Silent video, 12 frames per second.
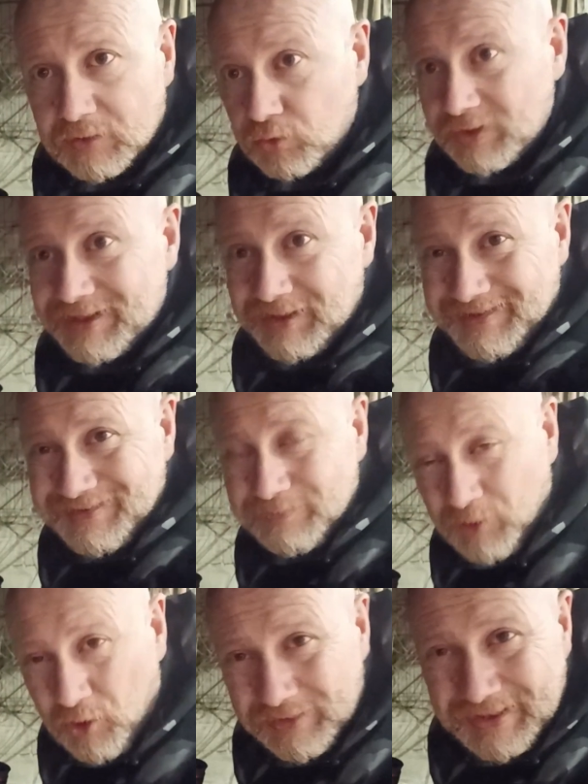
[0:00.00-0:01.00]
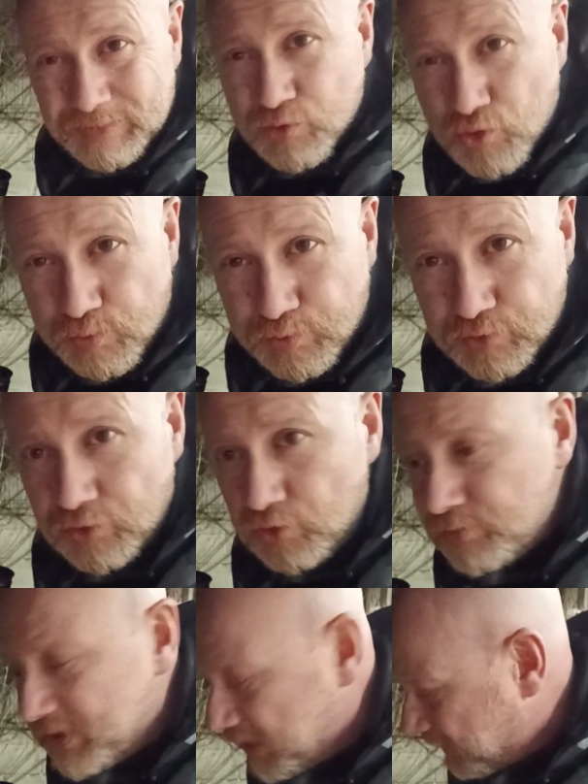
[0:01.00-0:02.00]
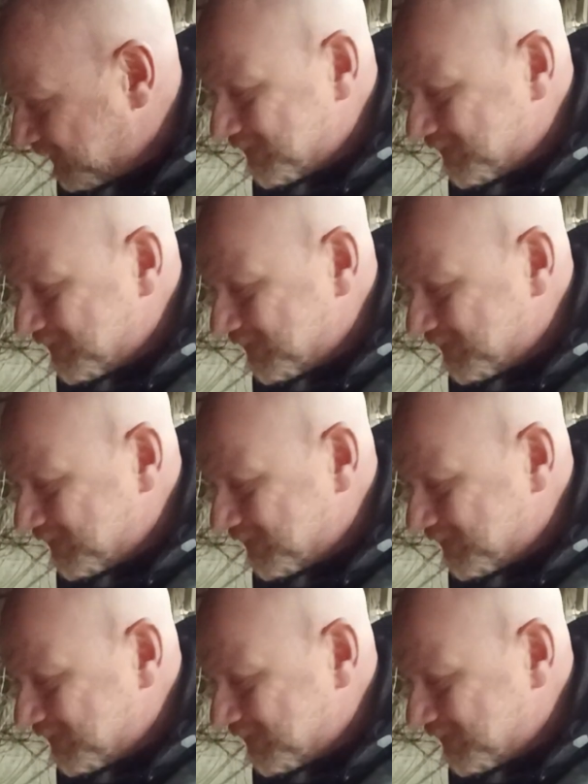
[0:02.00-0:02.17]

donc qui laisse rentrer beaucoup plus de lumière